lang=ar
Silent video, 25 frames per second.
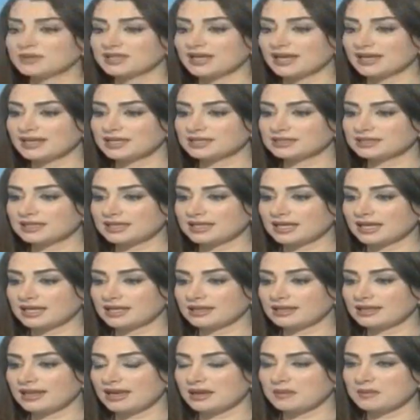بداية
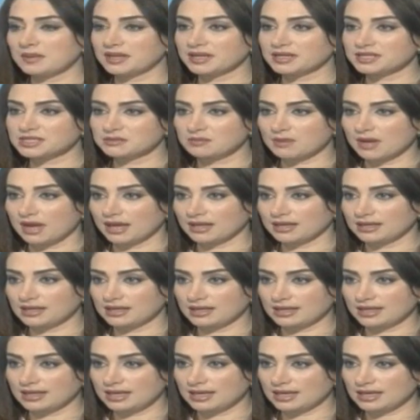يعني دائما نسمع عن
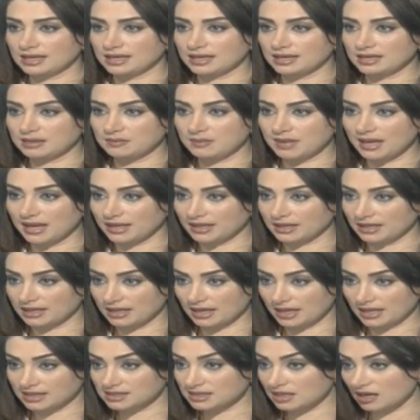الماء
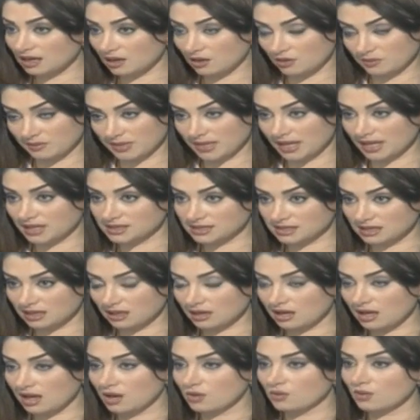الأزرق أو المياه
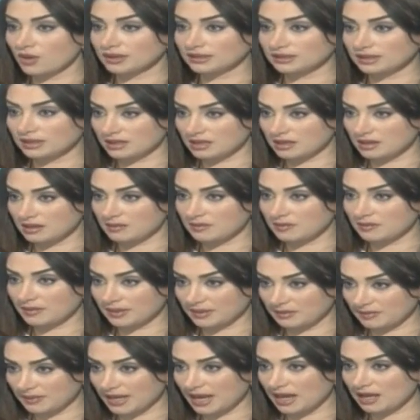الزرقاء وأيضا
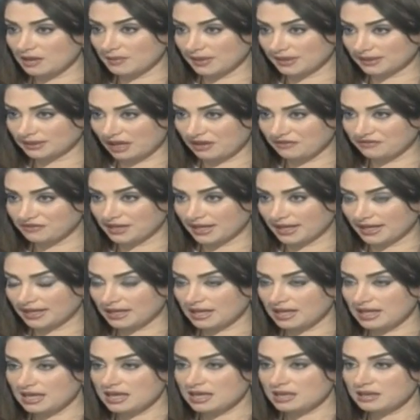المياه البيضاء في
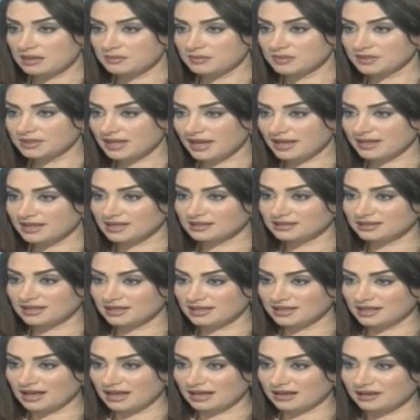العين نعم. بداية
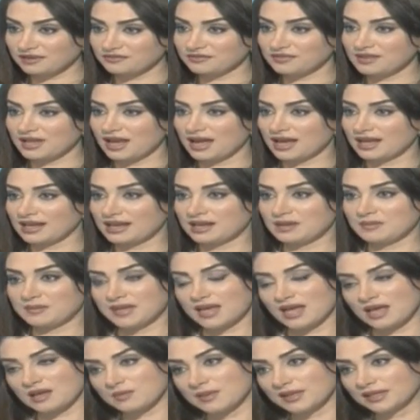عرفنا على
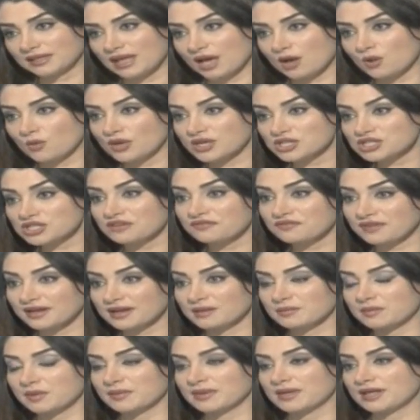المياه البيضاء وإيش
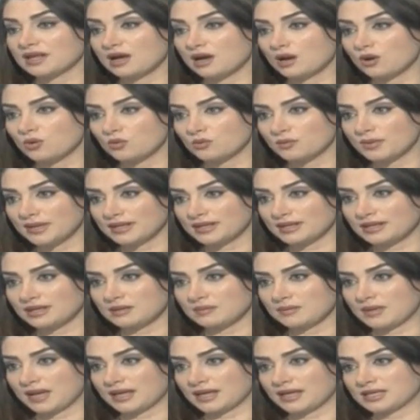الفرق ما بينها وبين
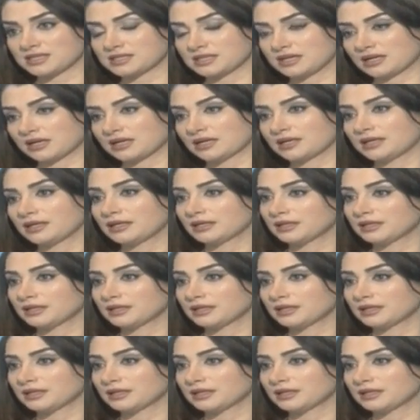الماء الأزرق